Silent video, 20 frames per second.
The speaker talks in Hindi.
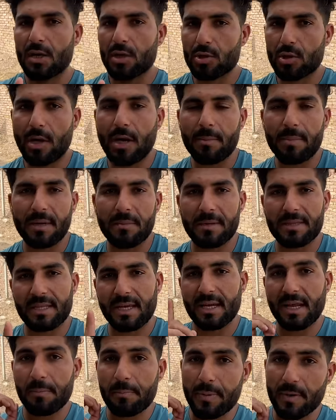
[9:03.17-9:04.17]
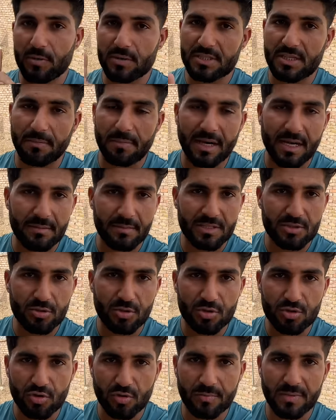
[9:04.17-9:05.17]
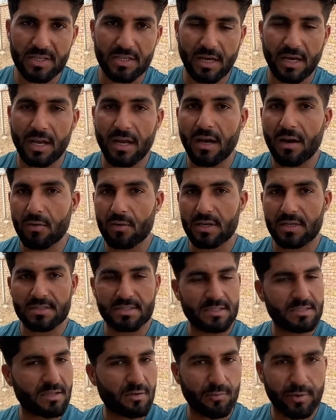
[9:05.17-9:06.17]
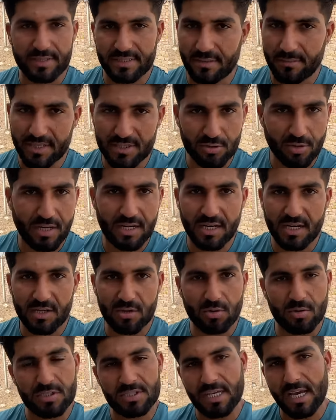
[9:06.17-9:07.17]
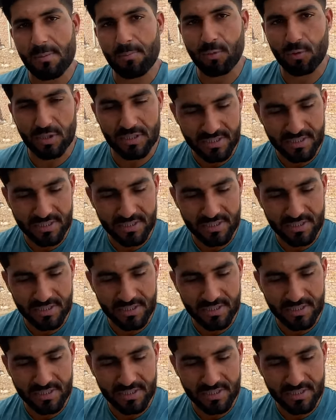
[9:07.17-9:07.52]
तो आपने बताना है फिर उसके बाद मैं इसको जू में अलाउ कर सकता हूँ वैसे मैं इसको आने नहीं दूंगा चाहे पूरे